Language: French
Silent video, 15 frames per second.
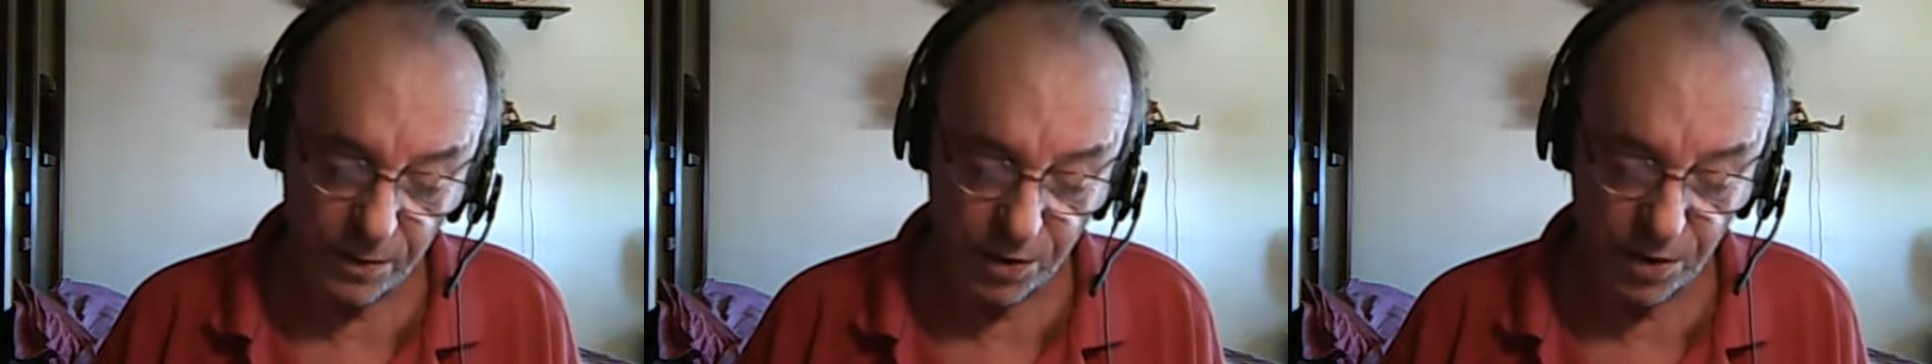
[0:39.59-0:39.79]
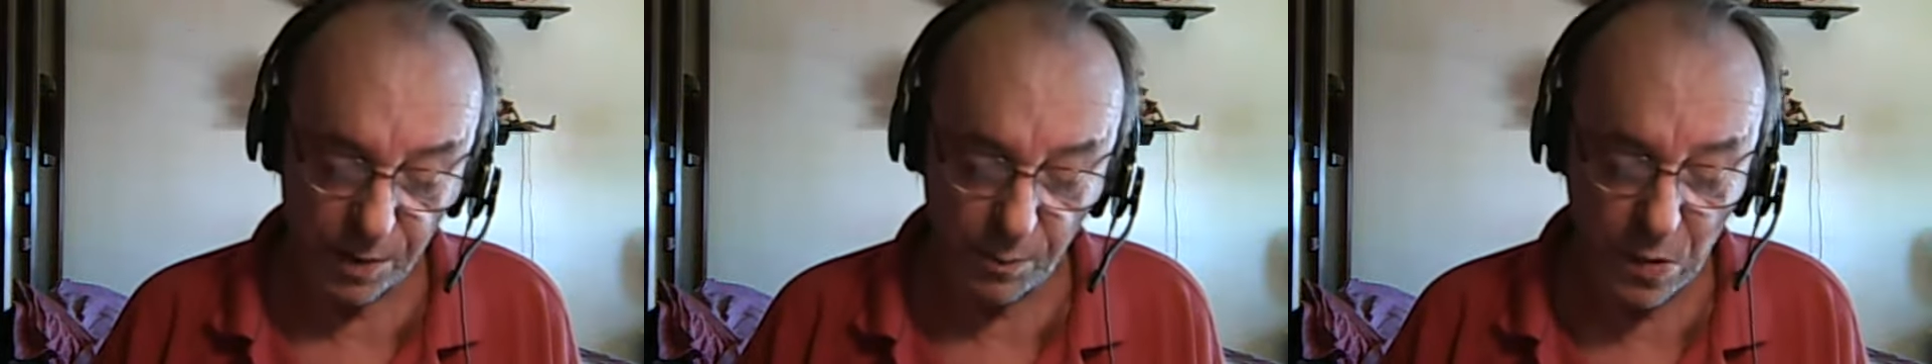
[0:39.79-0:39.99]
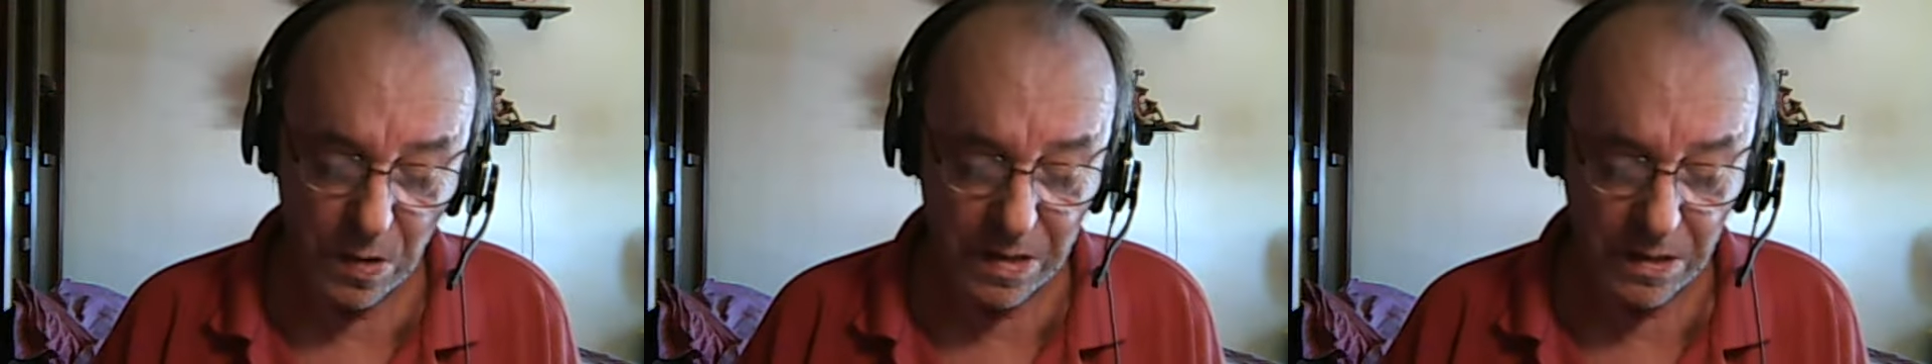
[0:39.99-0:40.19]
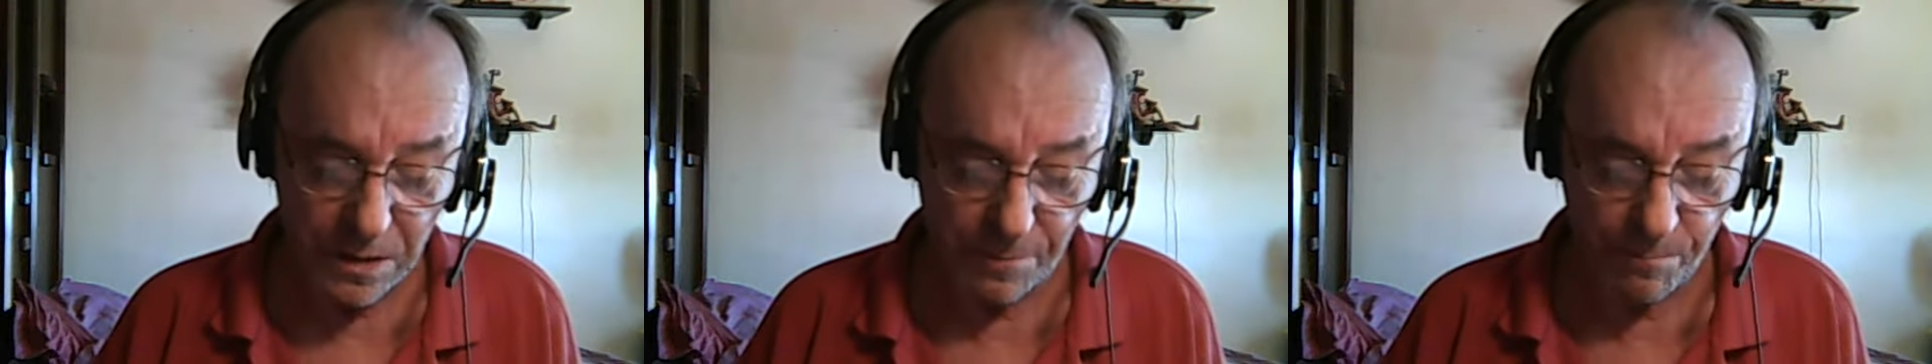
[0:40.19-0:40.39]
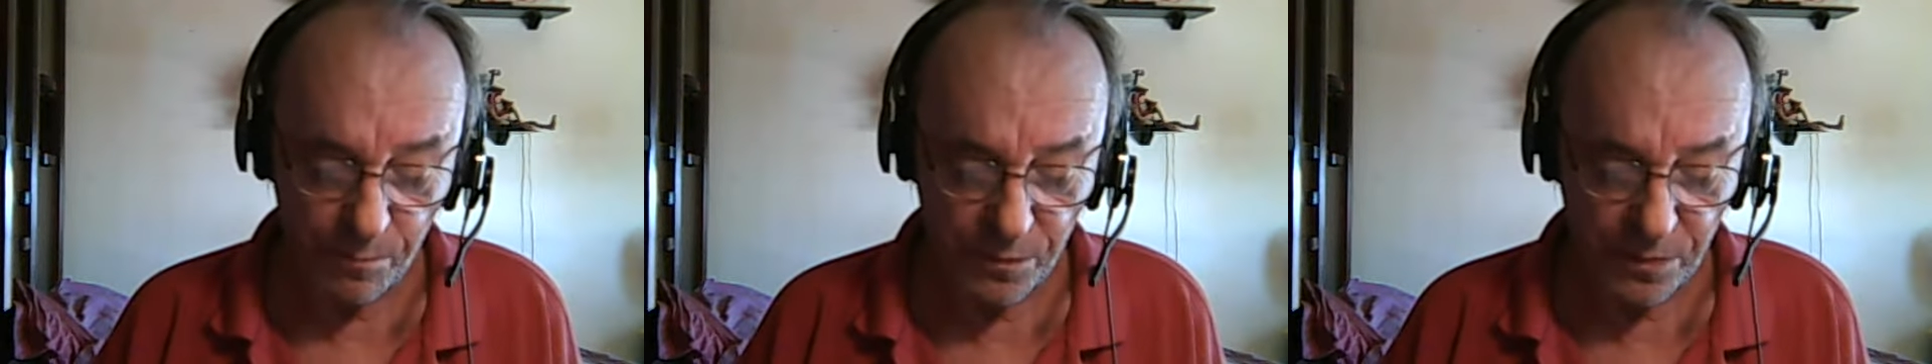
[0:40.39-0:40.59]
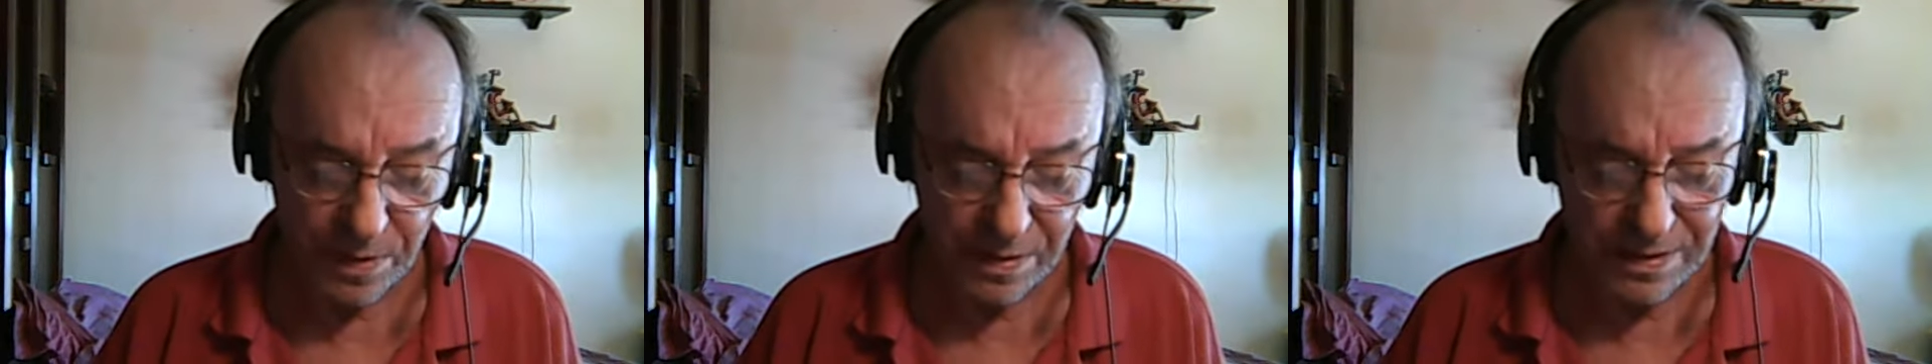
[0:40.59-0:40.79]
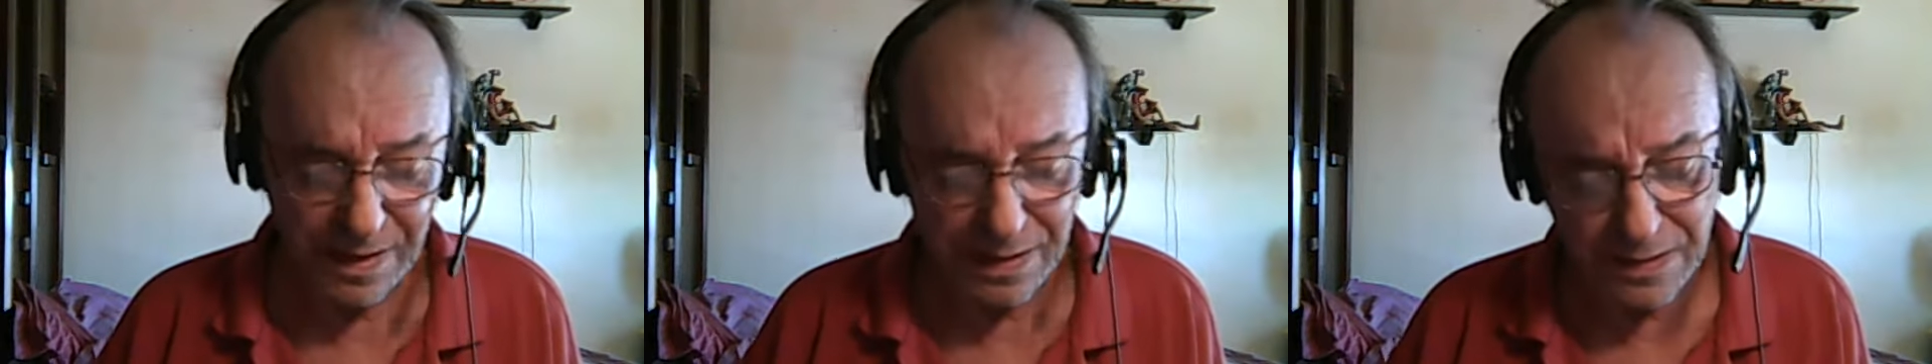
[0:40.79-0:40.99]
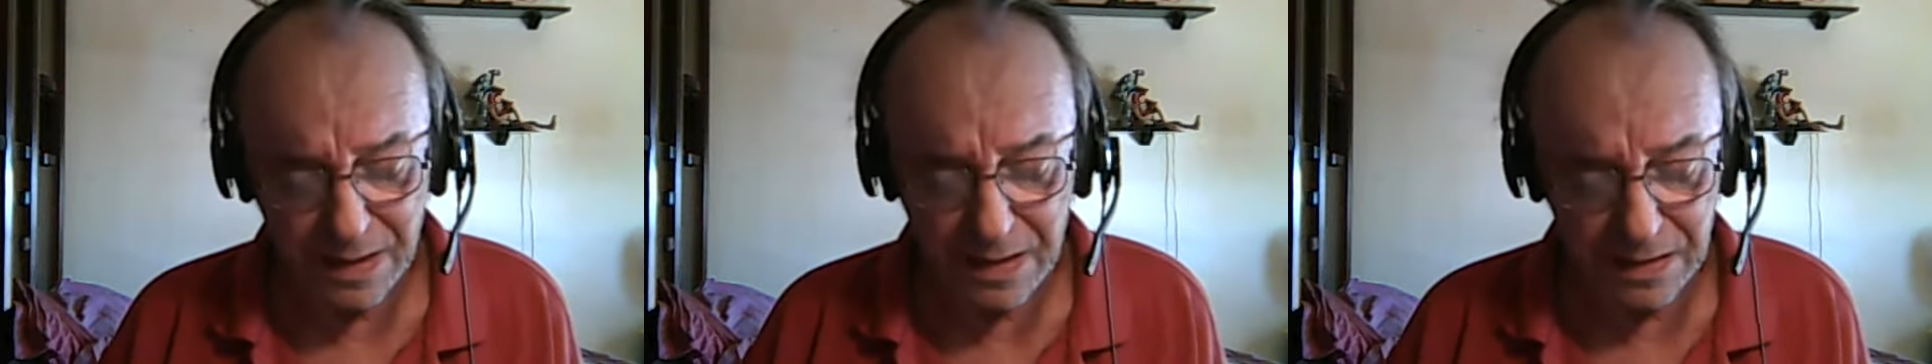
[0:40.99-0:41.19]
chez moi,
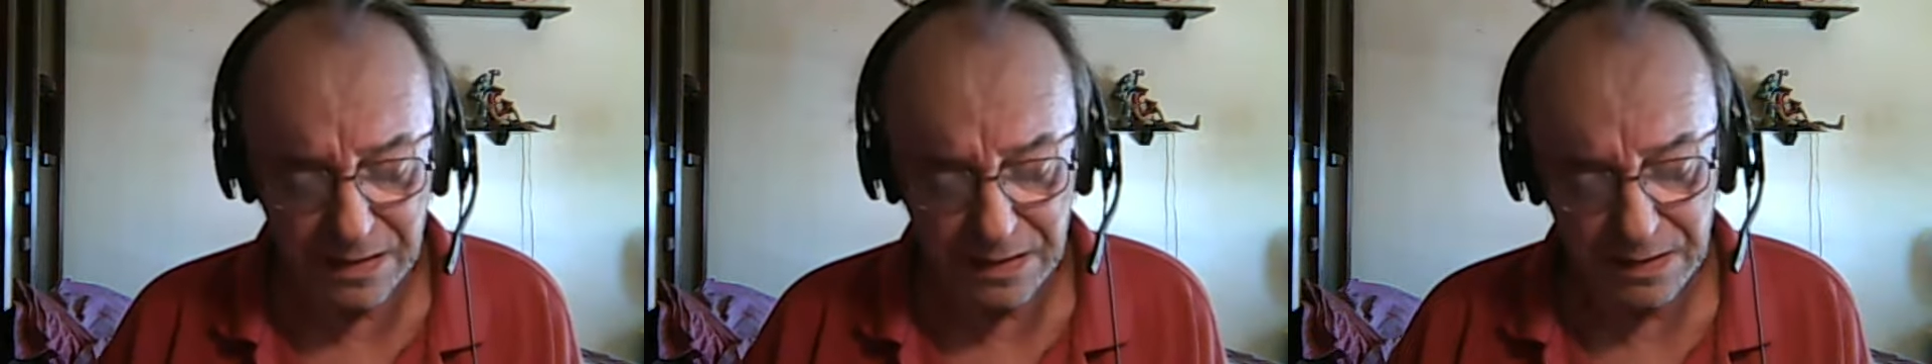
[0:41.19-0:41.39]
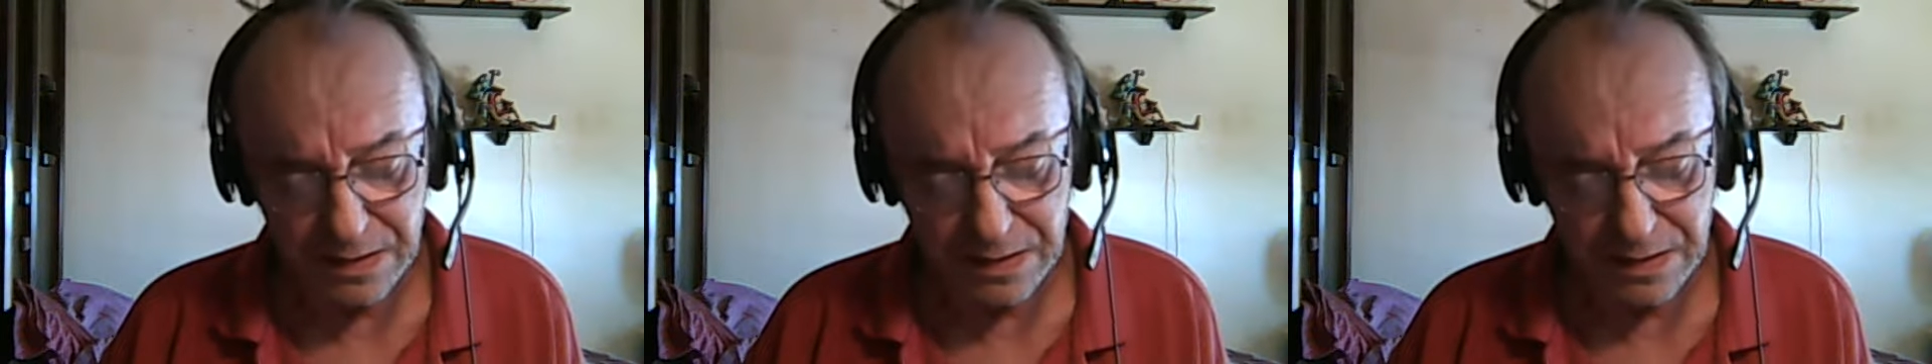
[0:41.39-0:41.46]
la la,